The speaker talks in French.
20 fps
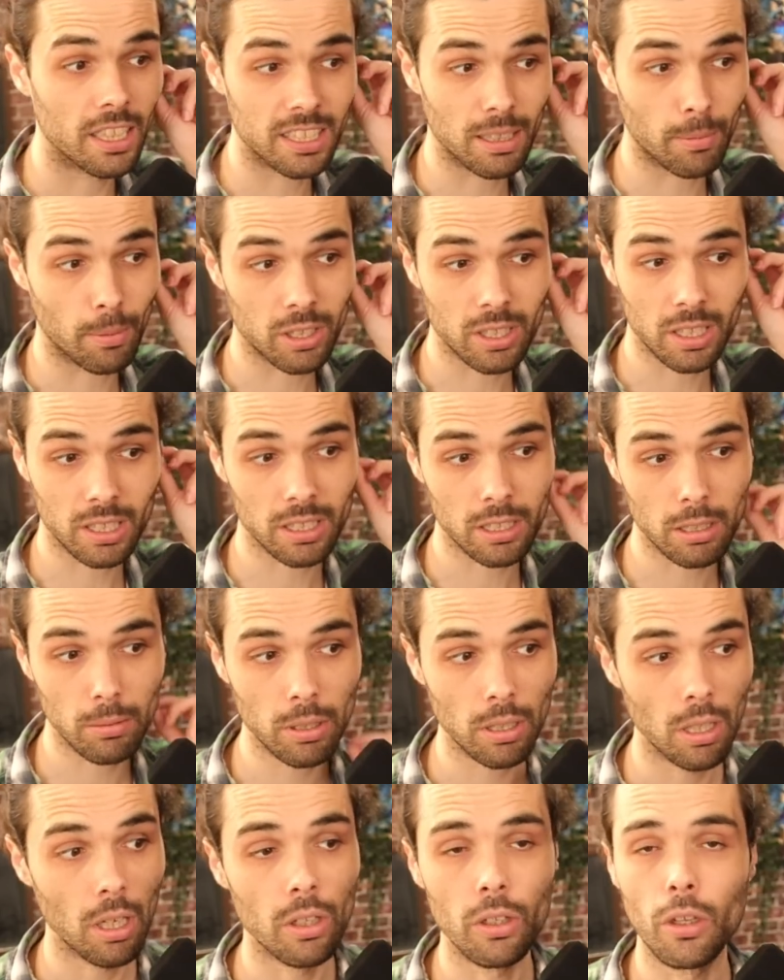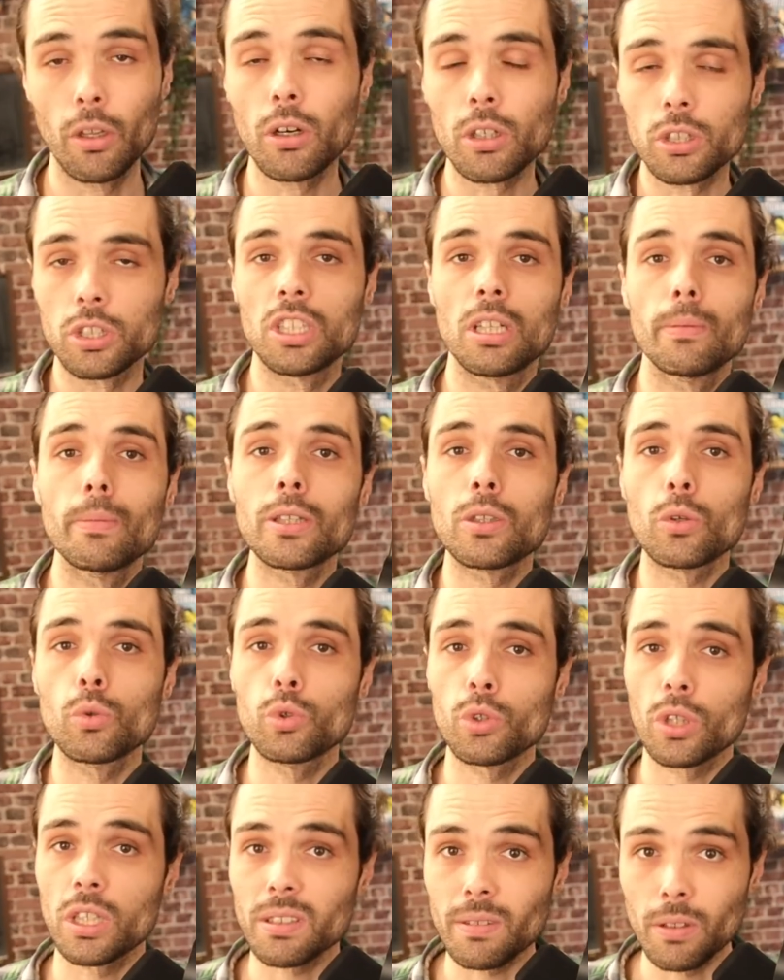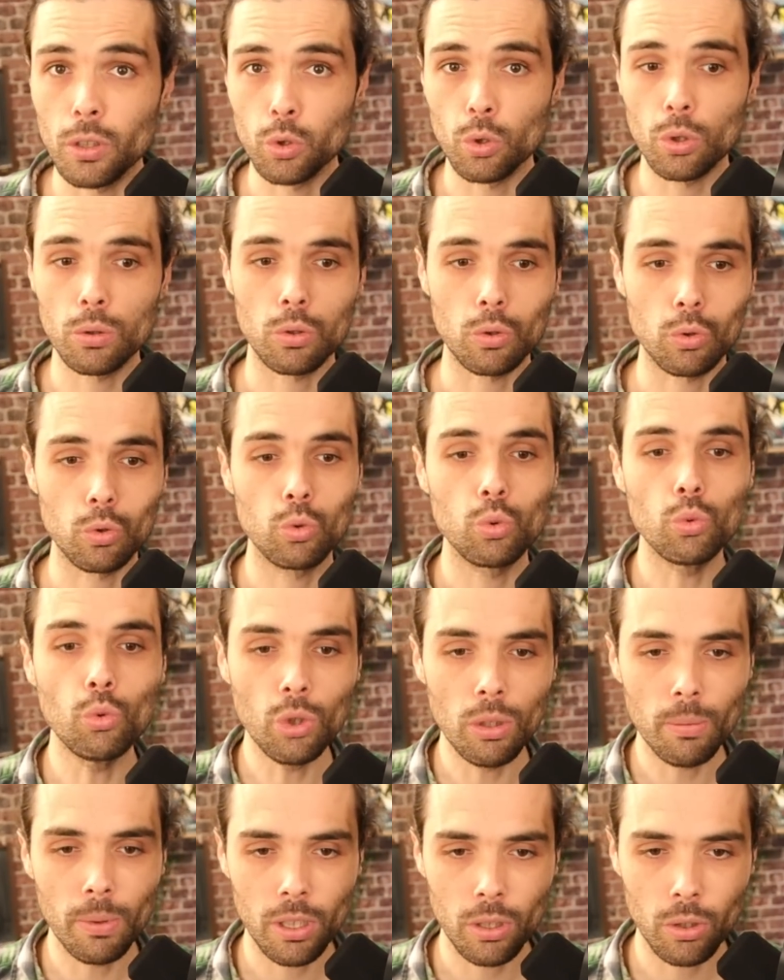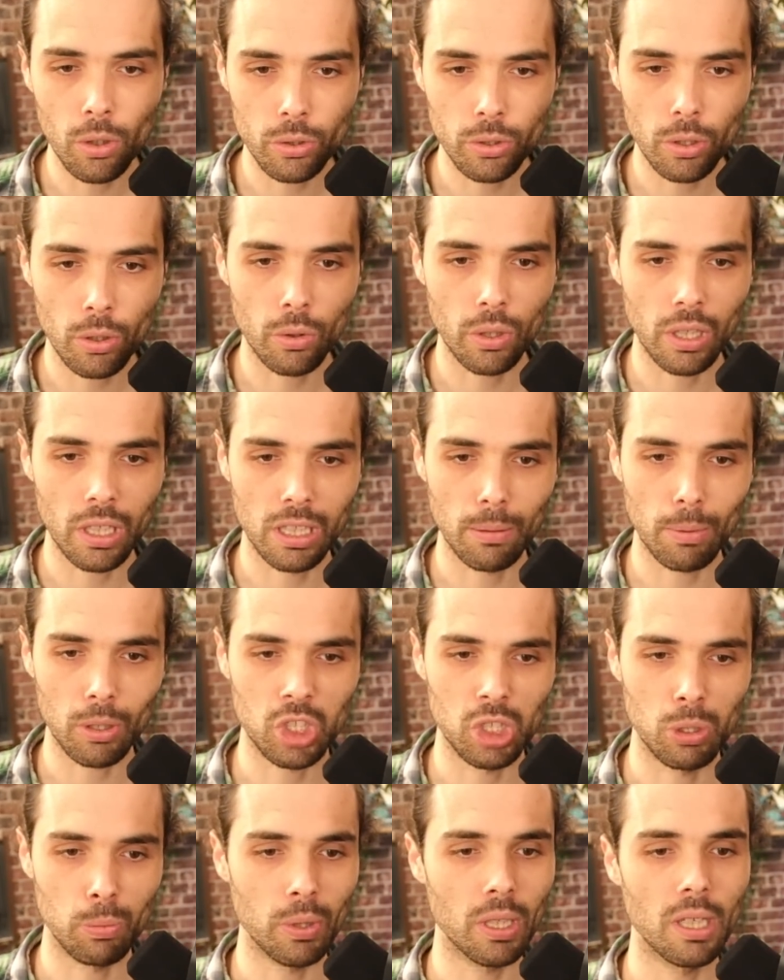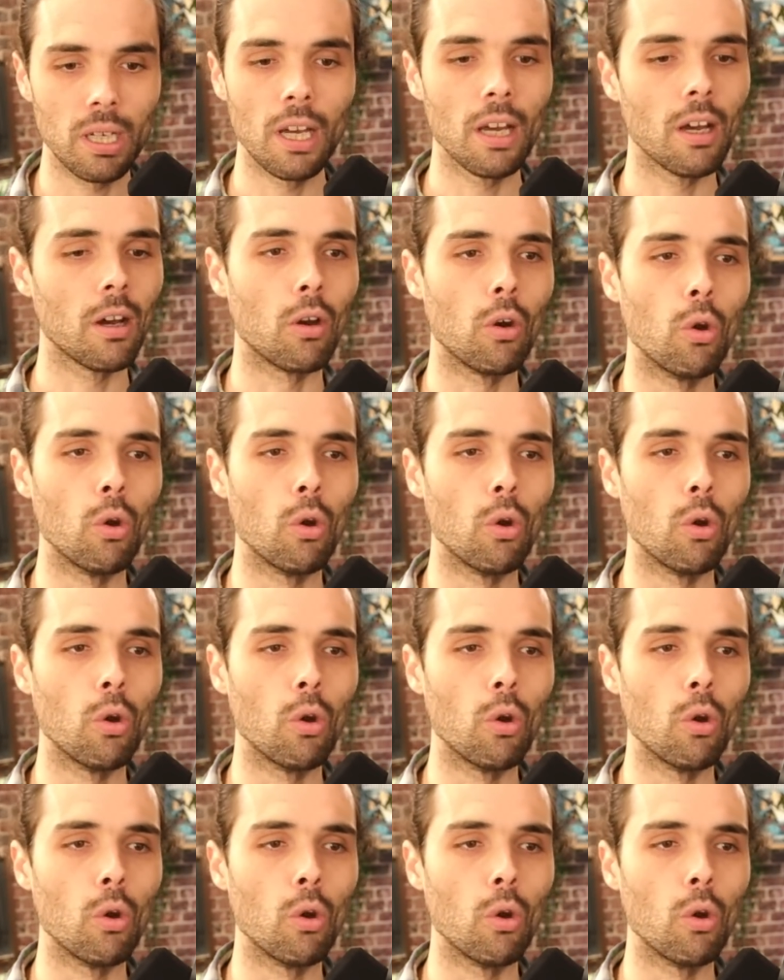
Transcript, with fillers: Et ça marcherait très très bien. D'ailleurs, j'ai jamais attendu 180 jours sur tous les mail order auxquels j'ai participé.